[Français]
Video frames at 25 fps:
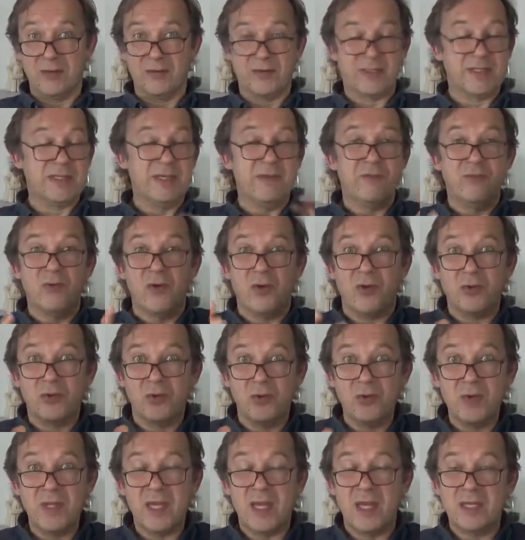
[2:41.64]
si vous leur
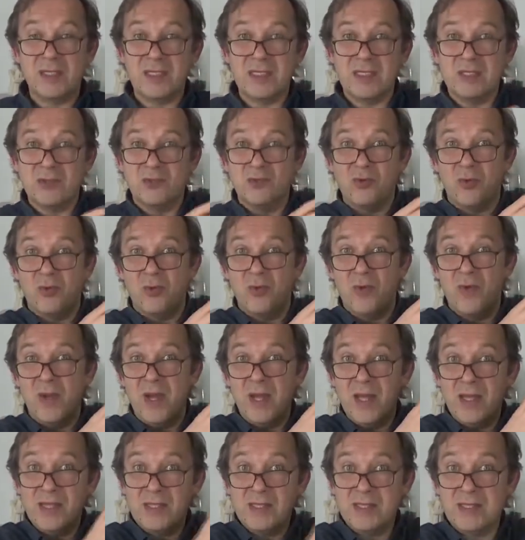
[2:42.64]
tenez un discours le
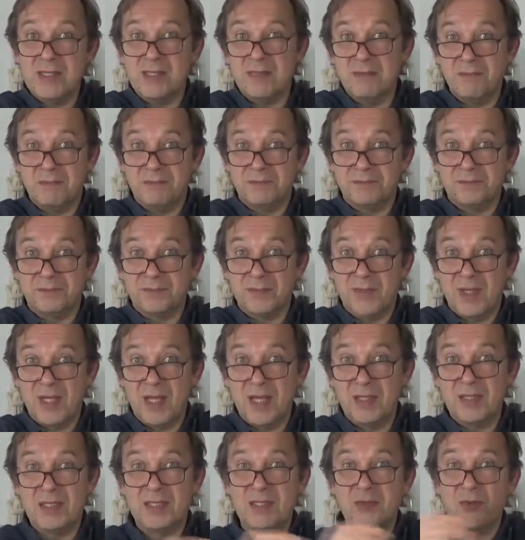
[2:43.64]
lundi
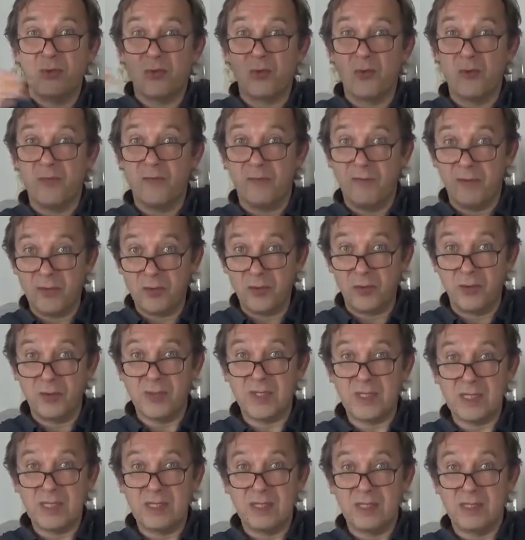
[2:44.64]
et un discours le
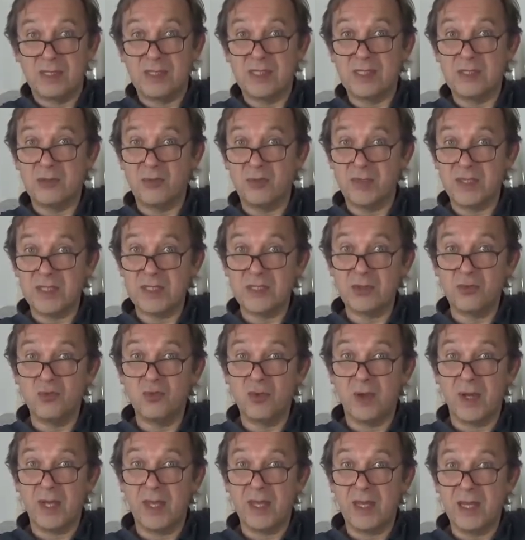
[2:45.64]
vendredi, si ce
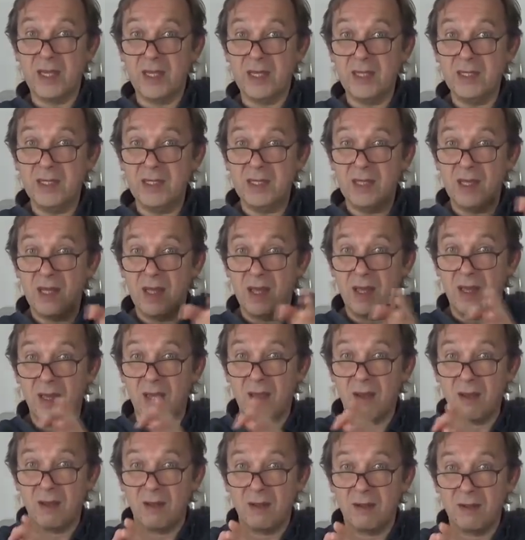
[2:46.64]
discours est
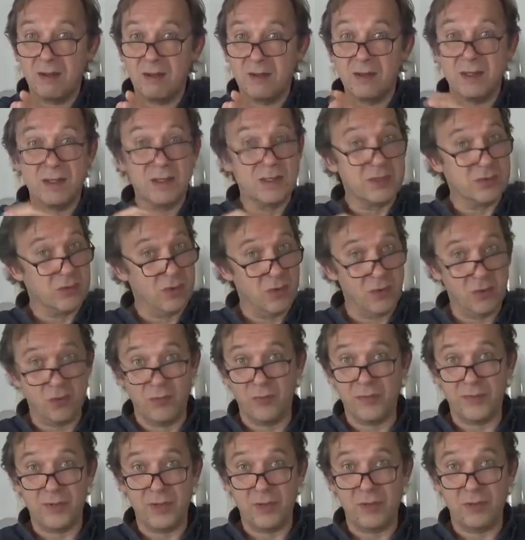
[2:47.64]
linéaire, ils sont en
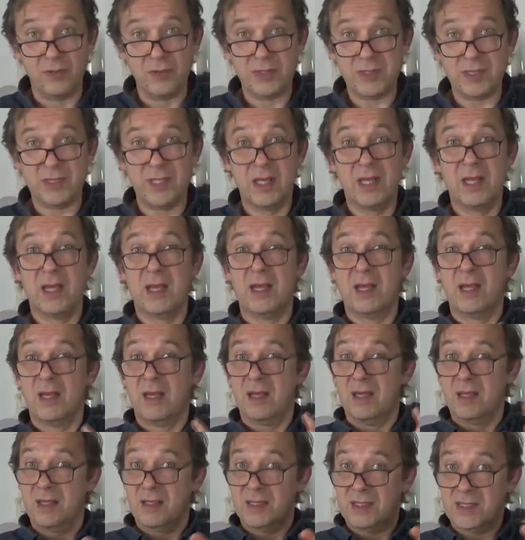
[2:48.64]
confiance.
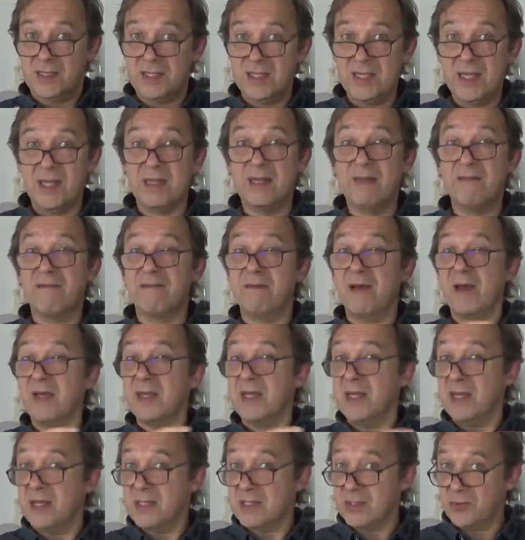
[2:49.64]
S'il y a des
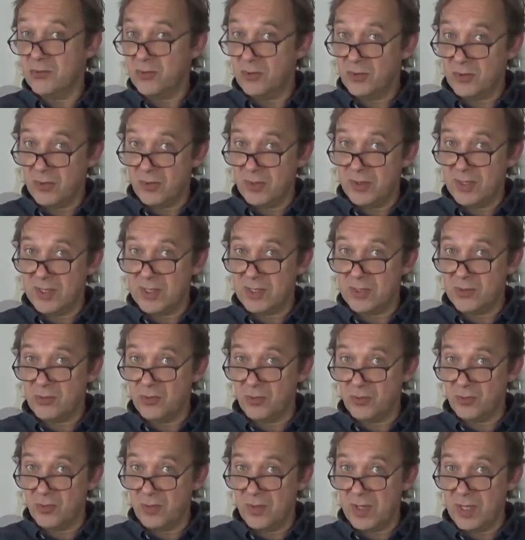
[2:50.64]
variations dans le
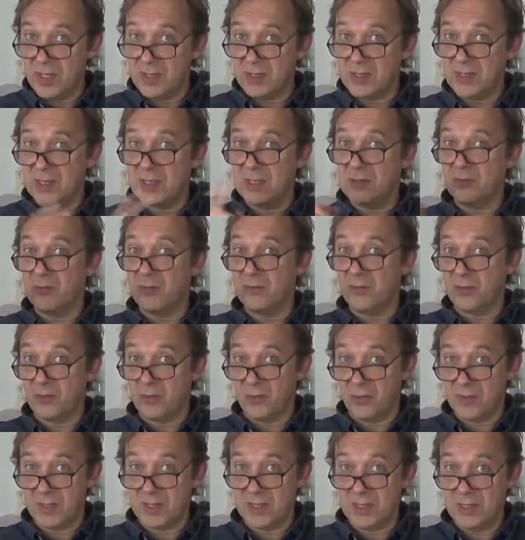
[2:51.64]
discours du lundi et du
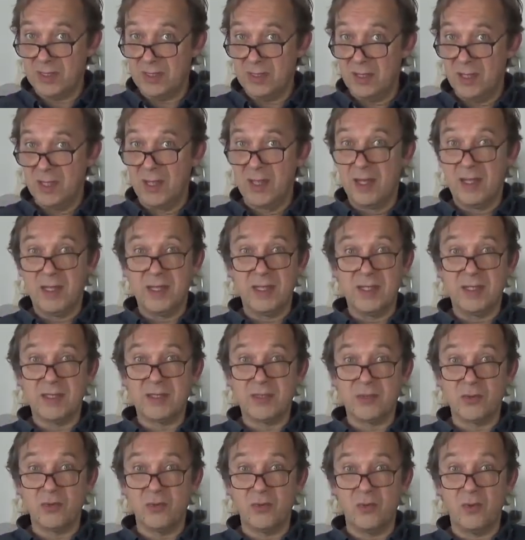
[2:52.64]
vendredi, ils
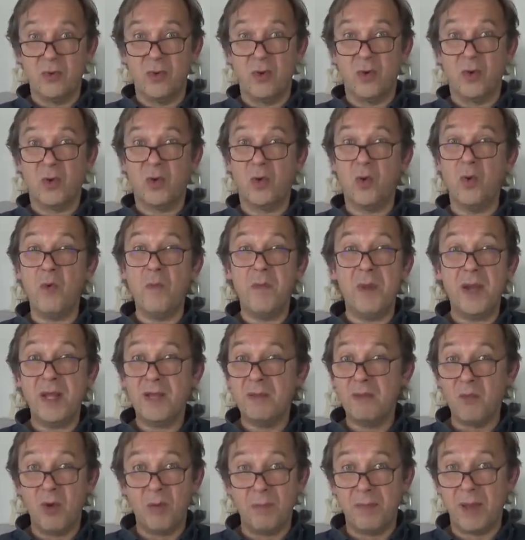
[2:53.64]
sont
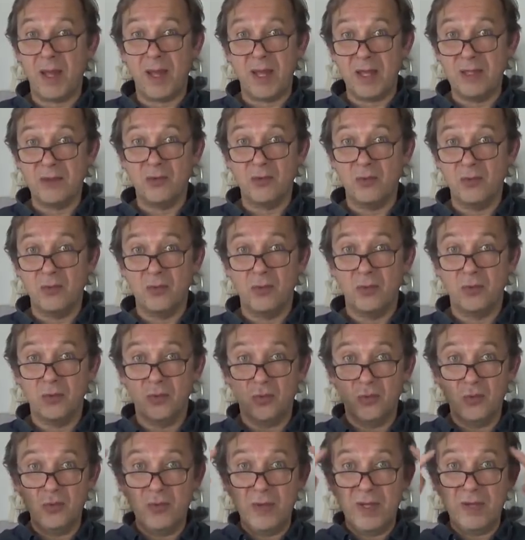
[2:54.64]
complètement parano
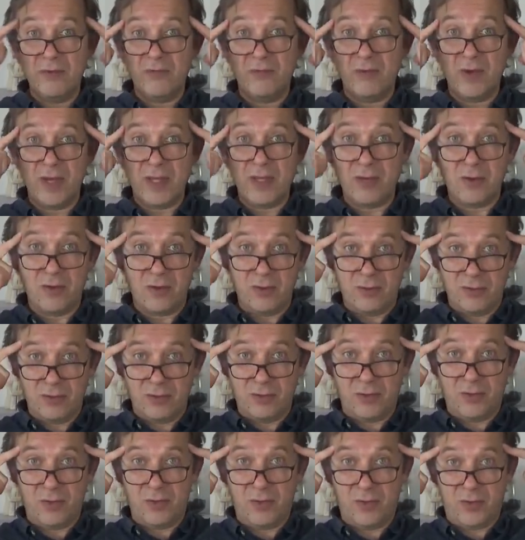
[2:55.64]
tous les voyants
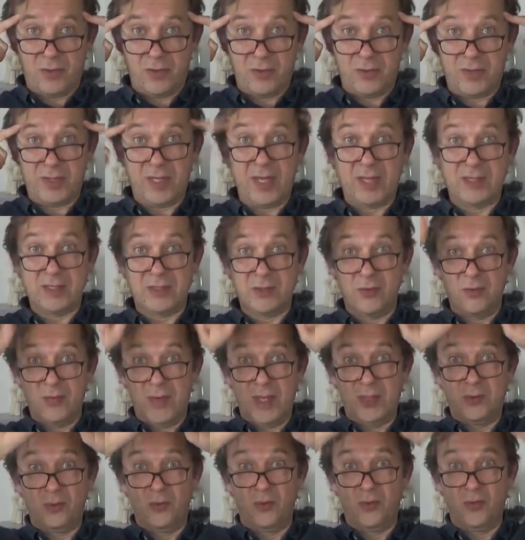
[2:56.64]
dans leur tête se
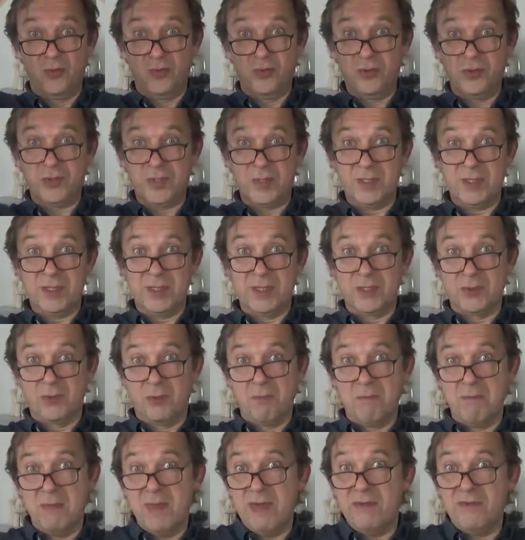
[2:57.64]
mettent au rouge, ils
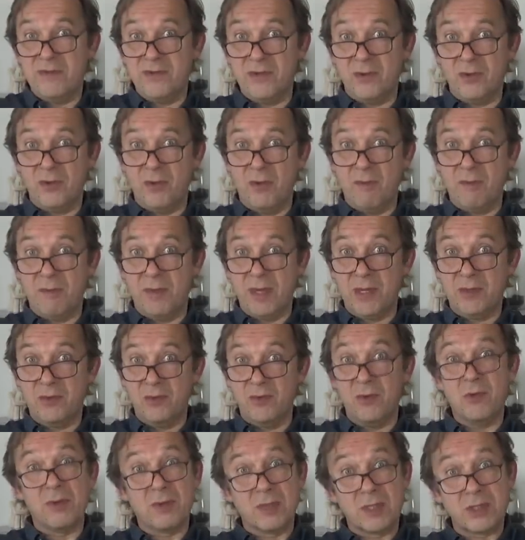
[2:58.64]
sont méfiants comme pas
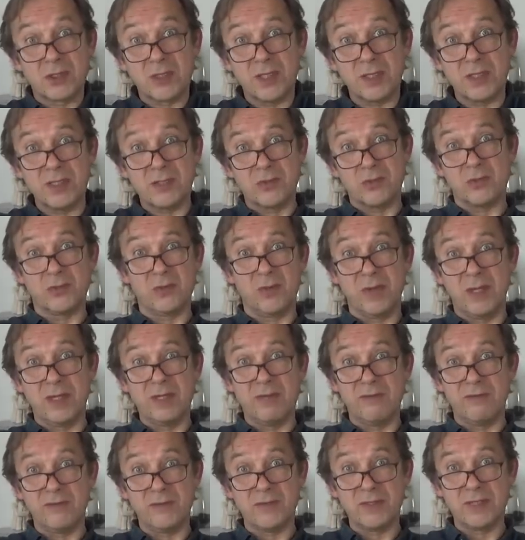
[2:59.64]
d'eux, déjà qu'ils sont sur la
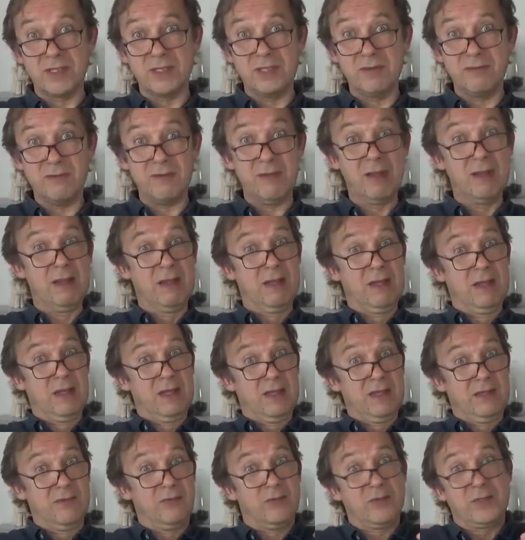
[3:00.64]
défensive,
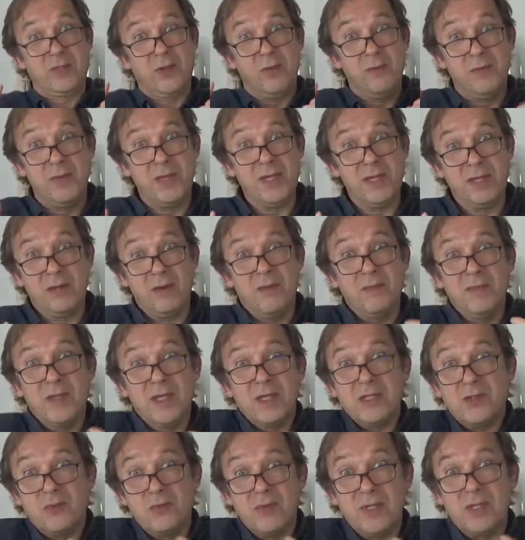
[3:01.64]
ils vont se replier comme
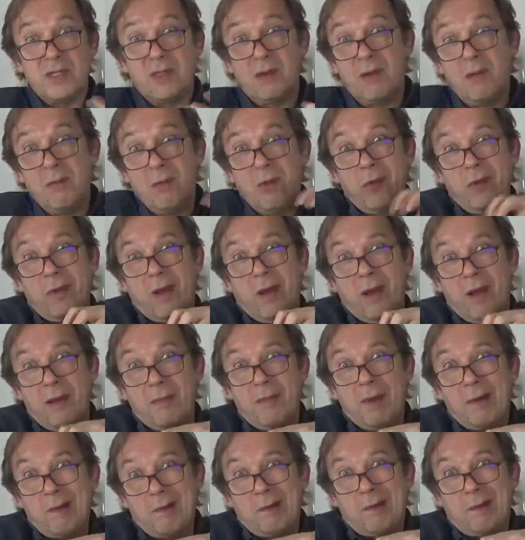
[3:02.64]
des huîtres, comme le
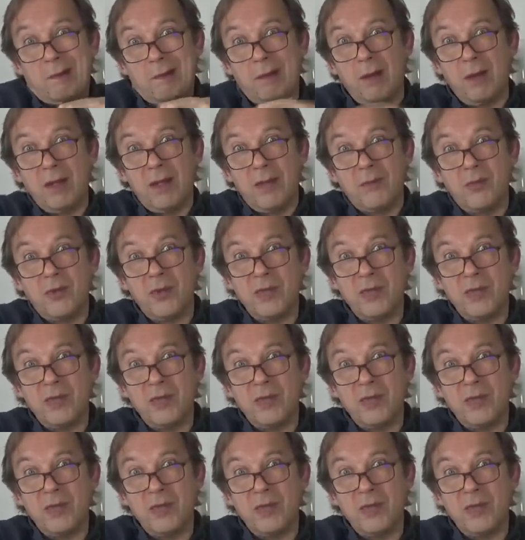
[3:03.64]
crabe. Il n'y a plus